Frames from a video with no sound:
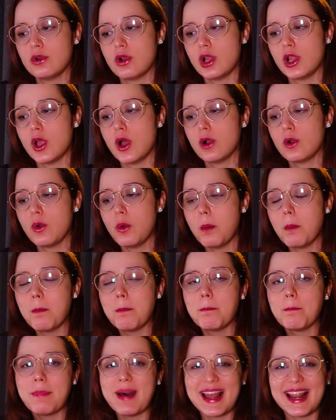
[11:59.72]
coloca um
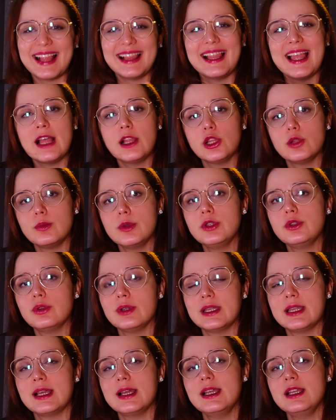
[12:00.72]
paralelo muito
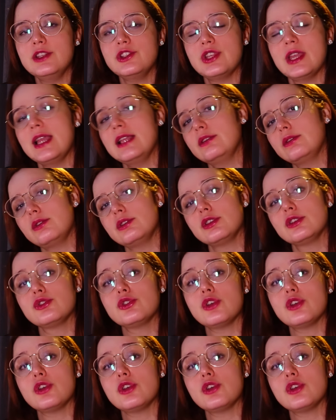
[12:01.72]
grande entre os que